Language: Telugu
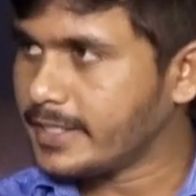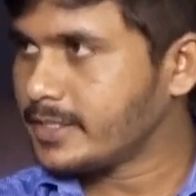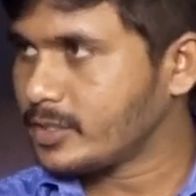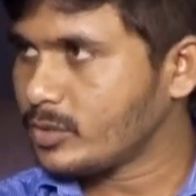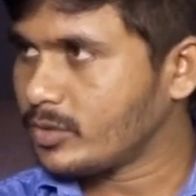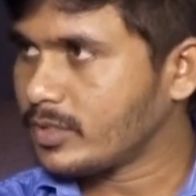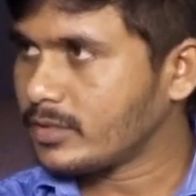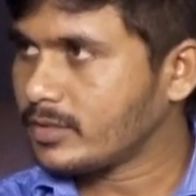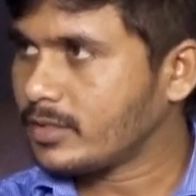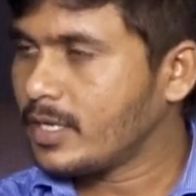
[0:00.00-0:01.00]
గైడ్ చేస్తూ
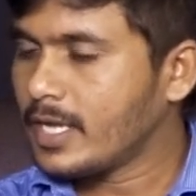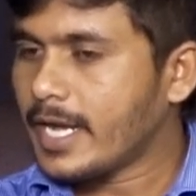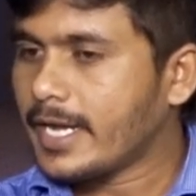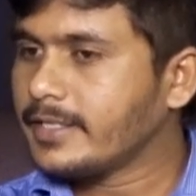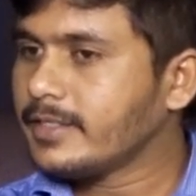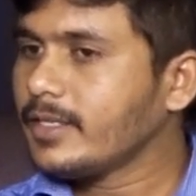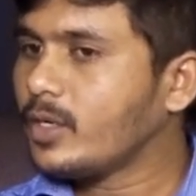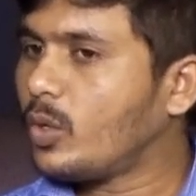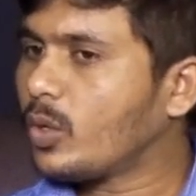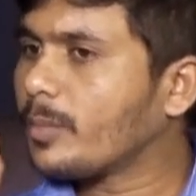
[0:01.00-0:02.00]
ఉన్నారు అయితే
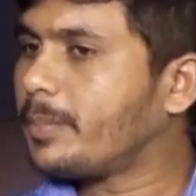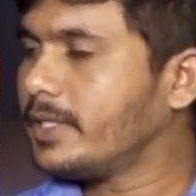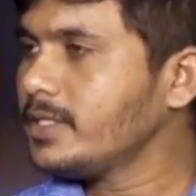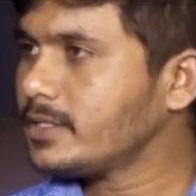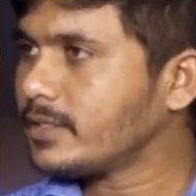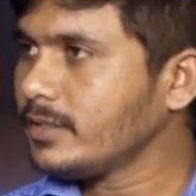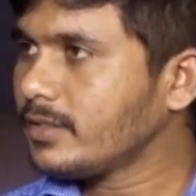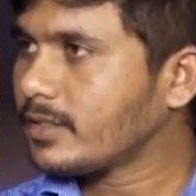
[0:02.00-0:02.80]
ఒక పర్సన్